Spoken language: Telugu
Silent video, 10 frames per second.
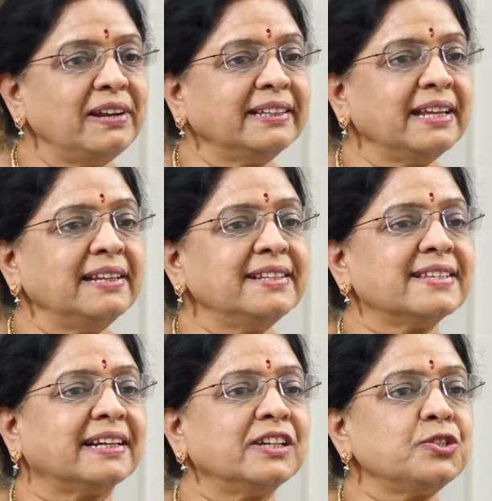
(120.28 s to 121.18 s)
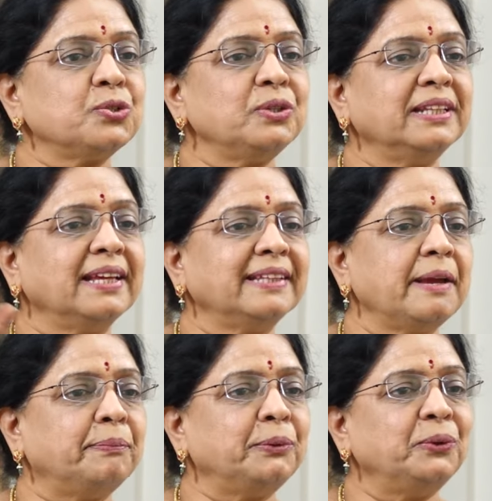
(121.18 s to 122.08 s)
వెళ్తే ఇది జరగచ్చు ఇదైతే
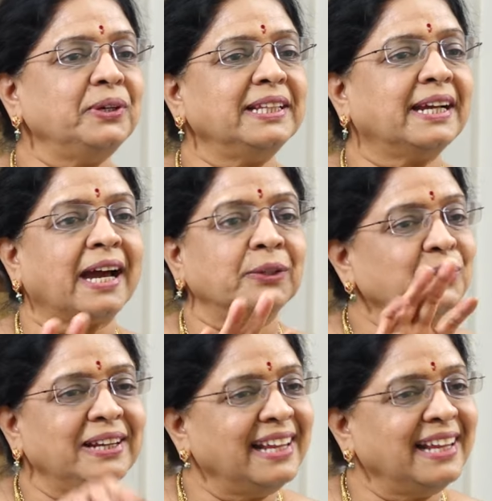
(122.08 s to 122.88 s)
అప్రూవ్డ్ ఇది కాదు అని